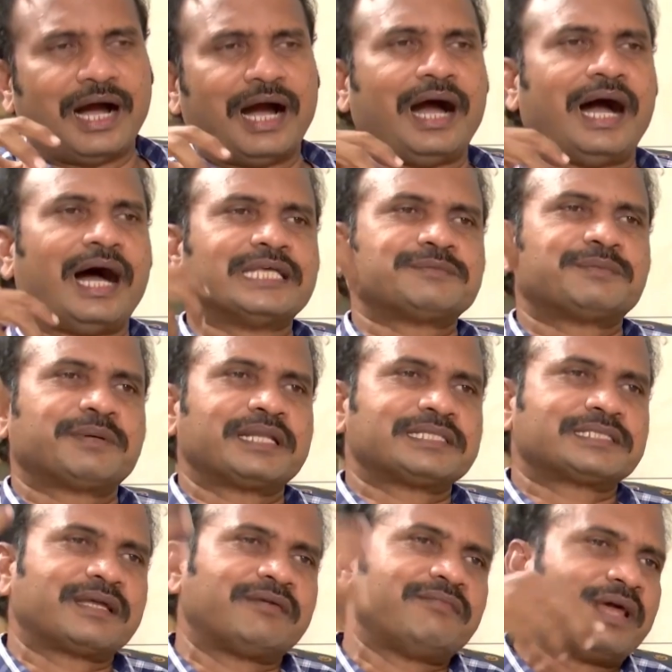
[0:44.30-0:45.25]
ఆ
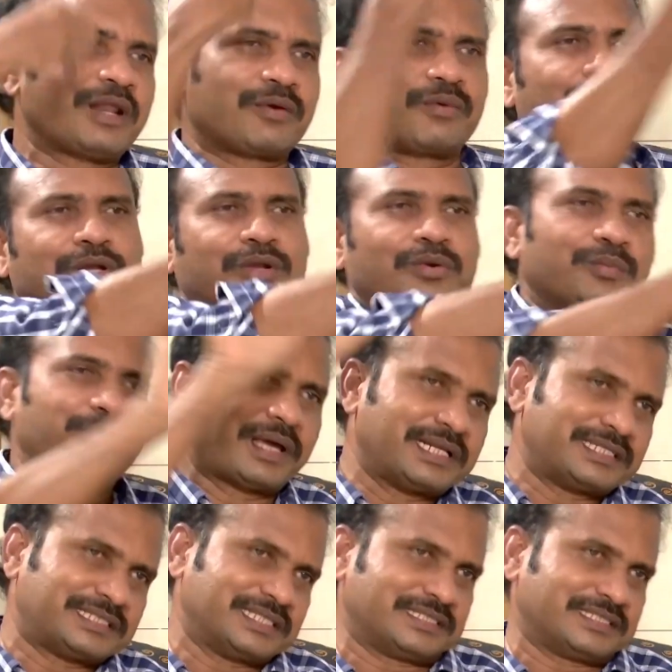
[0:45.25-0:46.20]
హాస్పిటల్స్కే వేల కోట్ల
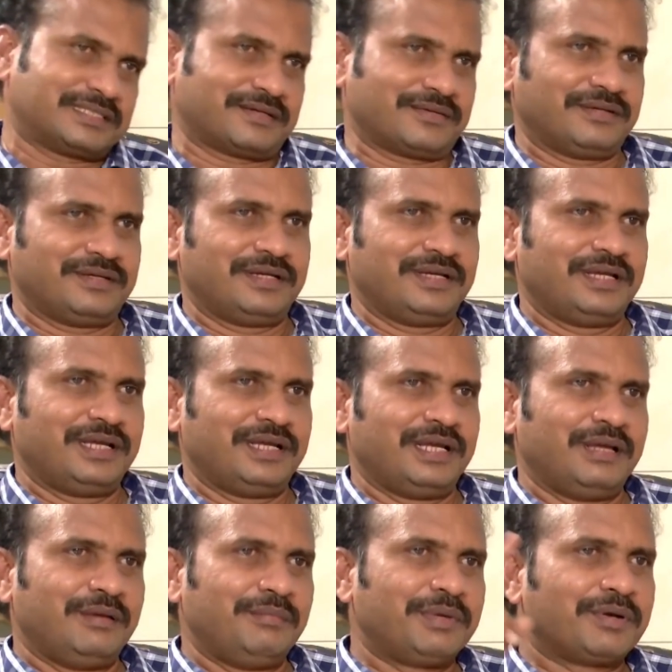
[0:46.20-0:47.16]
రూపాయలు ఇచ్చేస్తారు
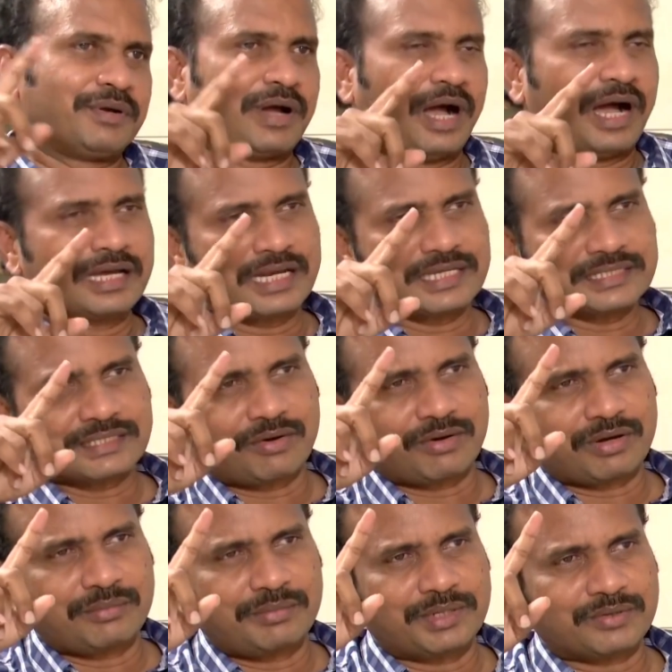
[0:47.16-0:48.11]
మీకు కాంగ్రెస్
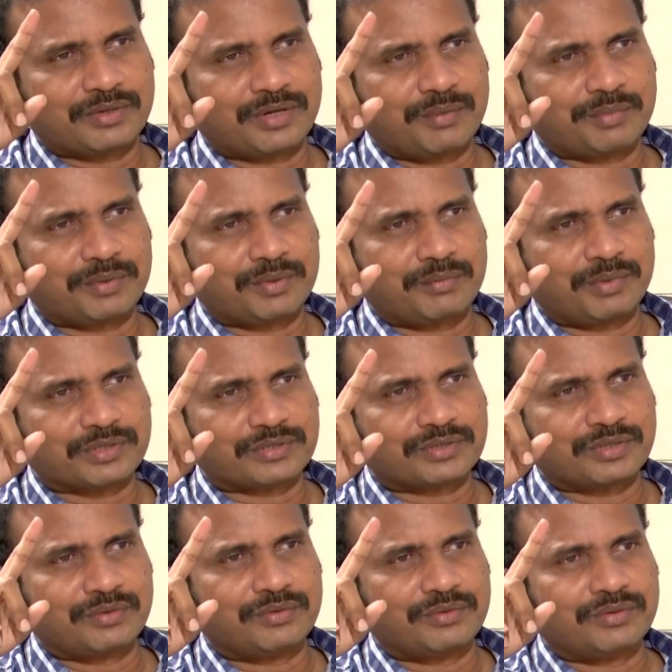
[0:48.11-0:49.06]
గవర్నమెంట్ ఉన్నప్పుడు
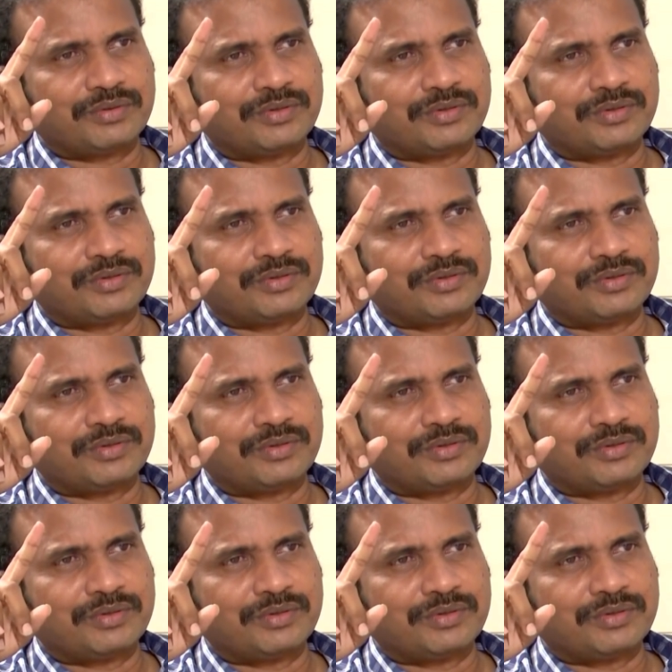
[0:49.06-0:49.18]
మొత్తం